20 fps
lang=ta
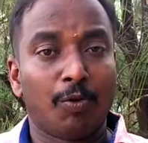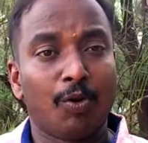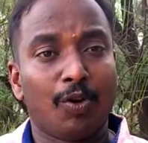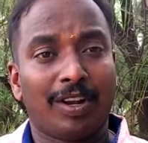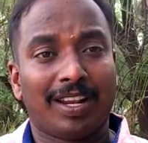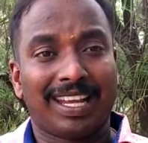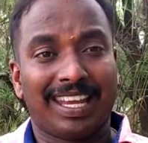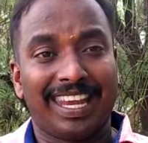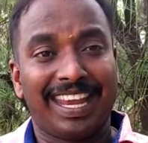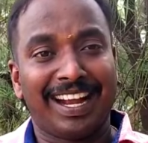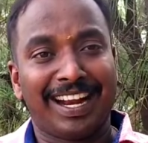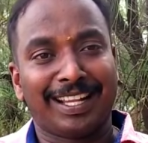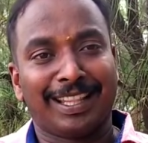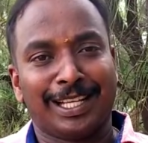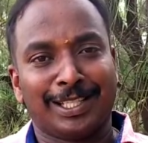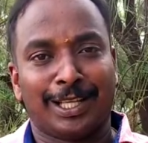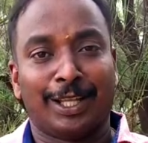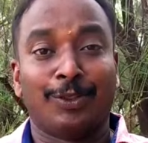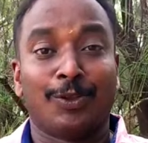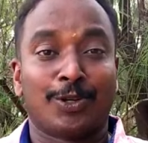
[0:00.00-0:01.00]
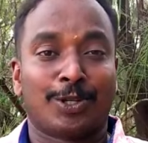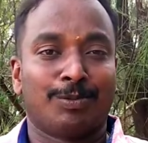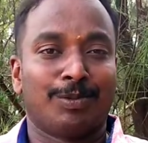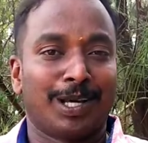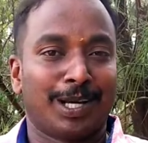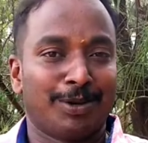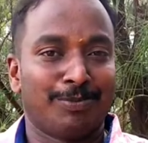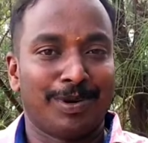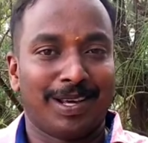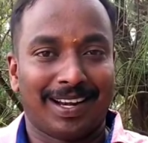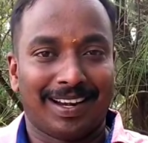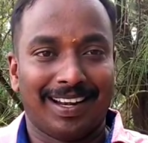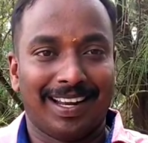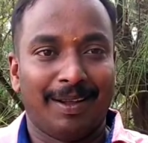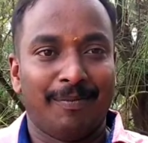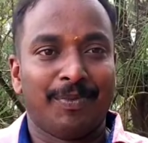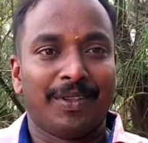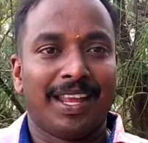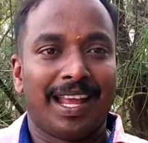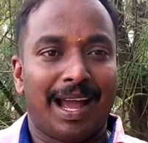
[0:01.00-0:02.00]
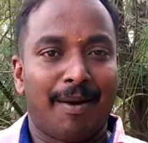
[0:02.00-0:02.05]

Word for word: எவ்வளோ கேட்குறதுக்கு சந்தோஷமாக இருக்குது பாருங்களேன்